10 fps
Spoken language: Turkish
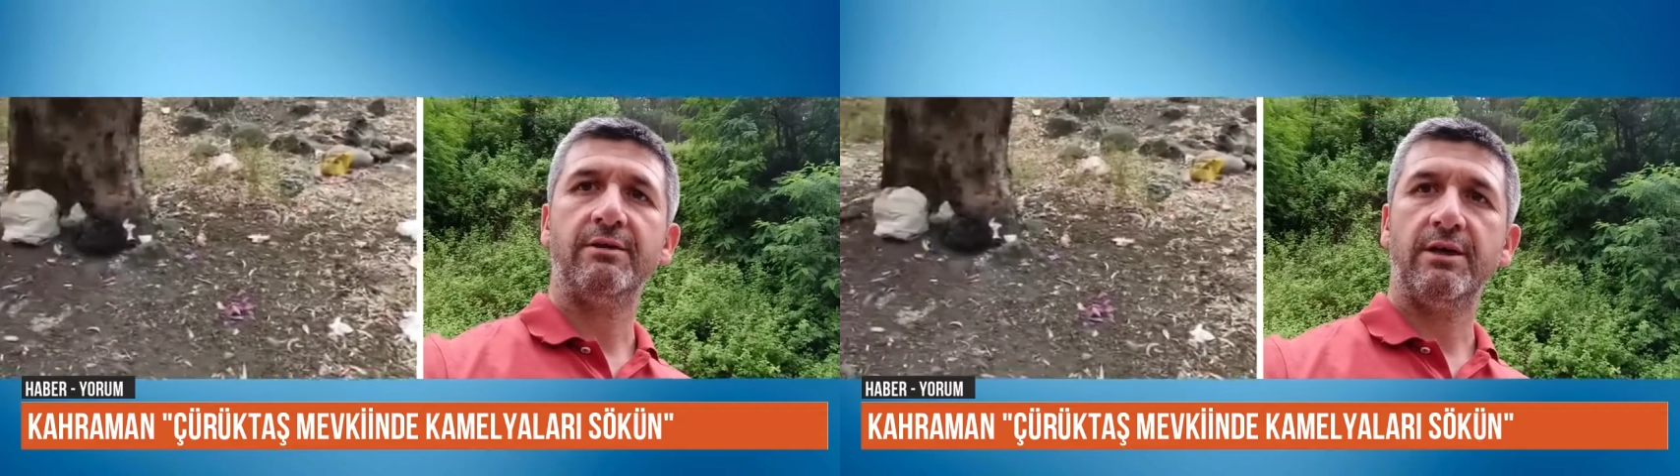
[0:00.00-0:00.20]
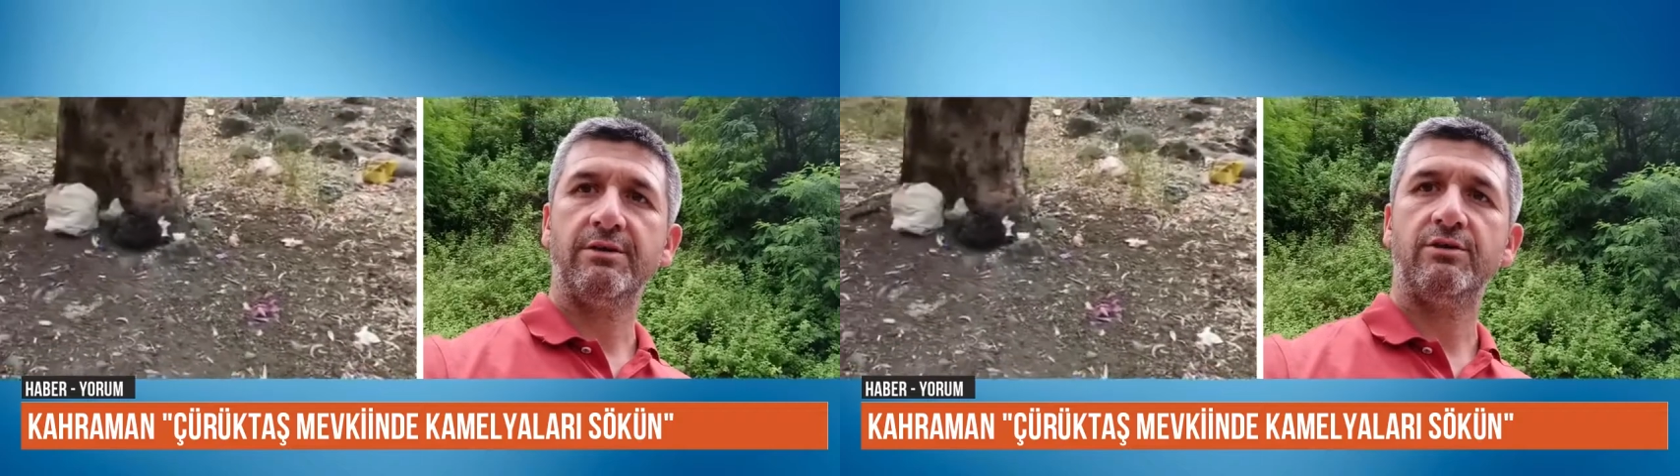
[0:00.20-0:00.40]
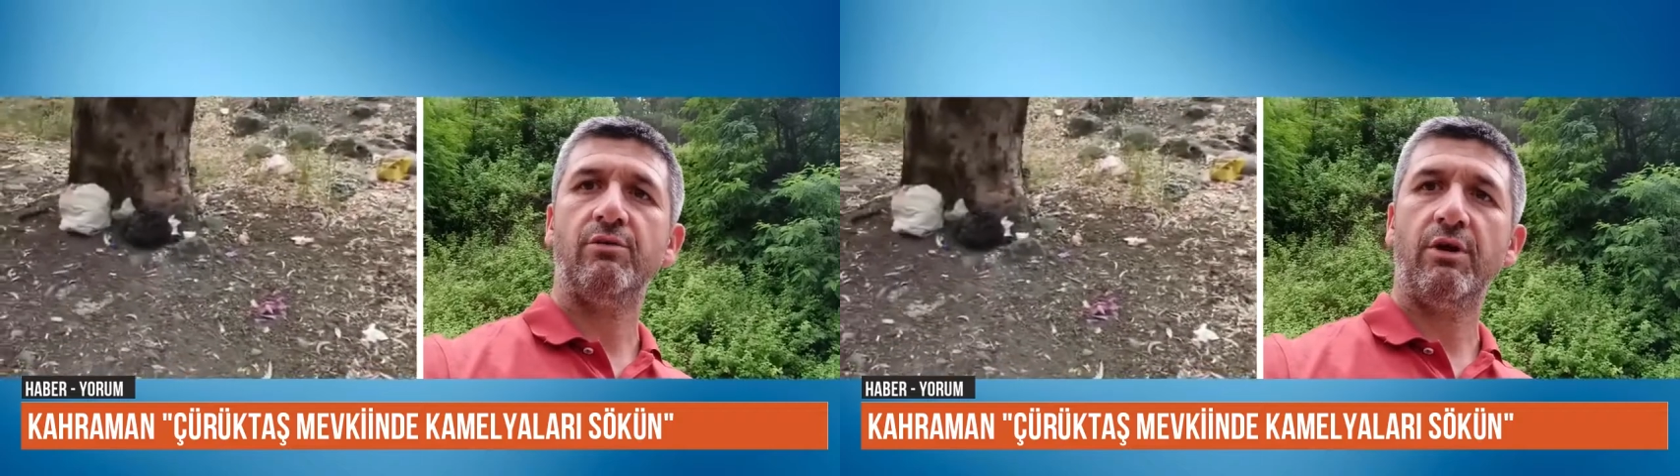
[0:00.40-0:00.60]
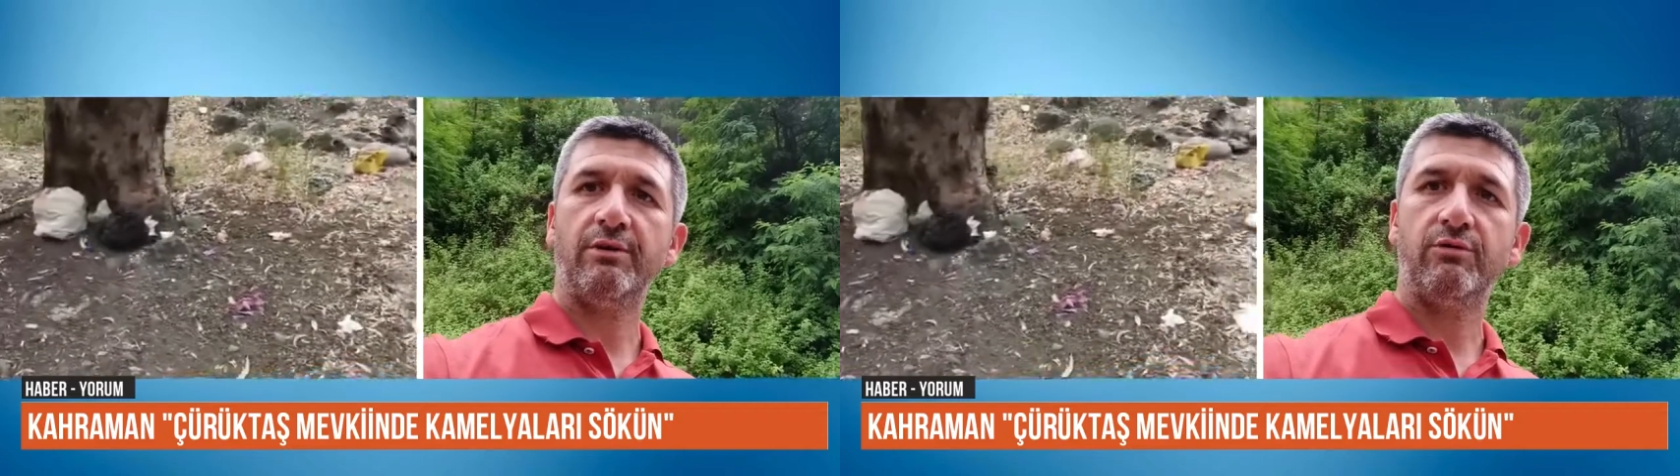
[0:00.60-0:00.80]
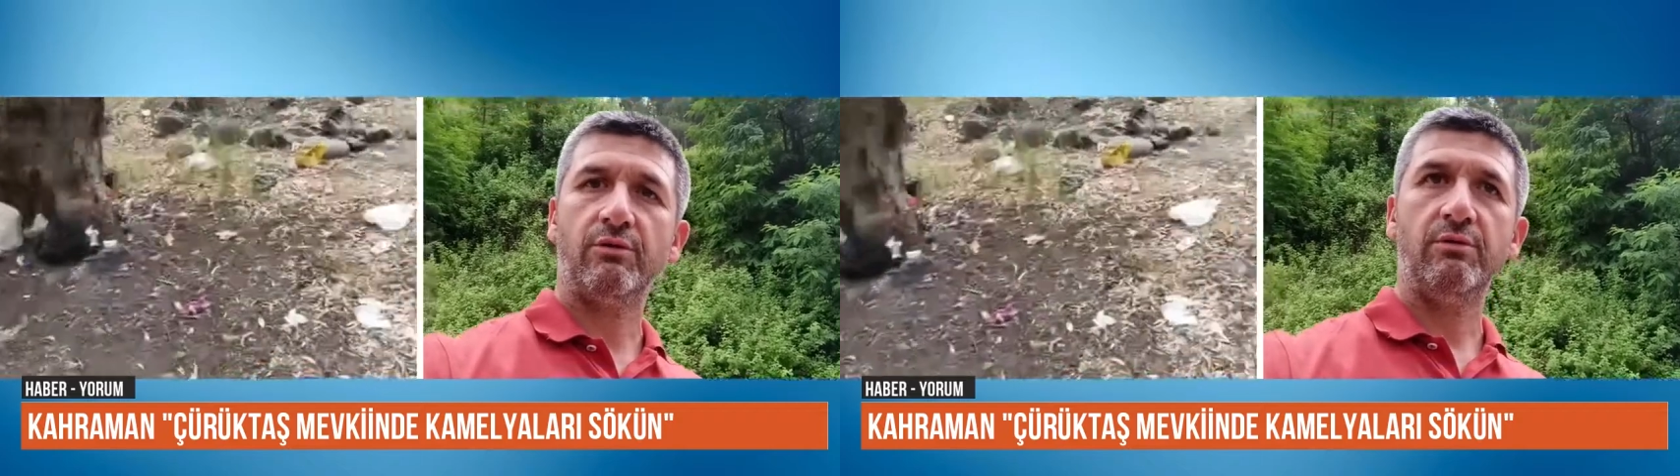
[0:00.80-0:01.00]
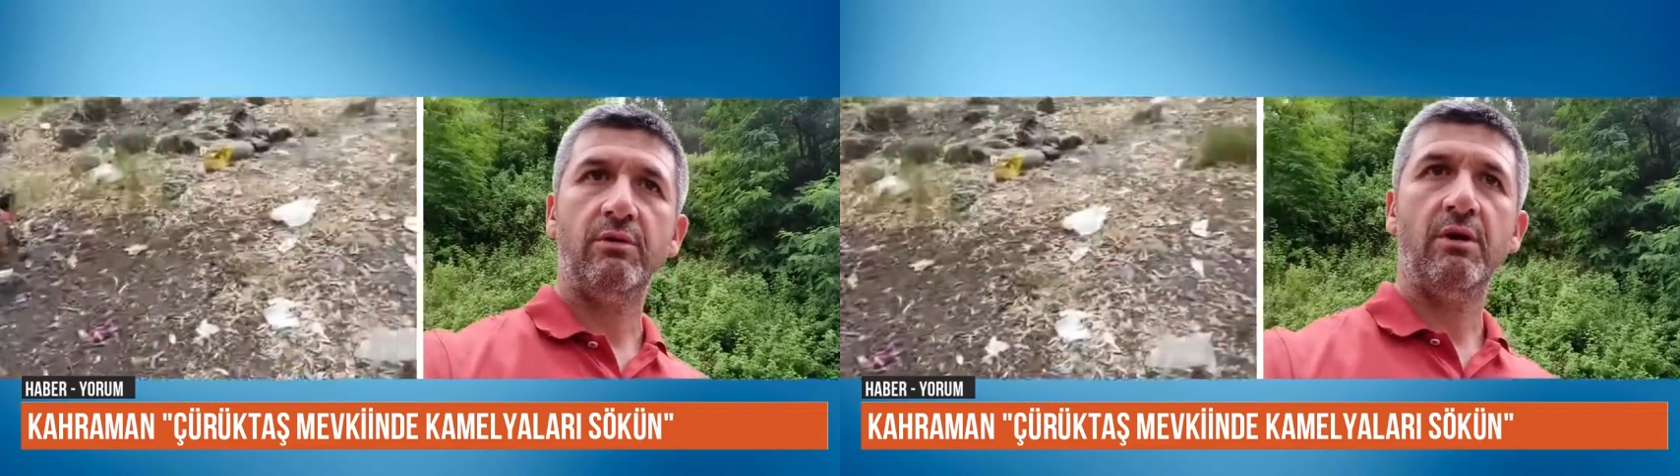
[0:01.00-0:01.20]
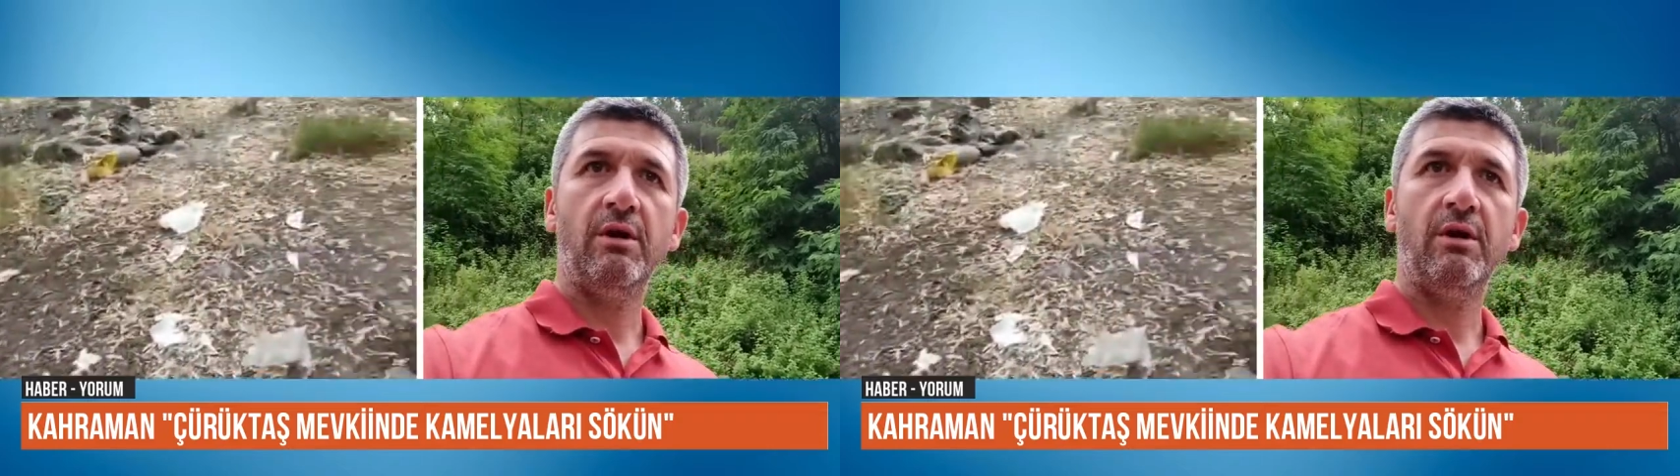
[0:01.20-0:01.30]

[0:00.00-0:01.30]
rızası için orayı sökün.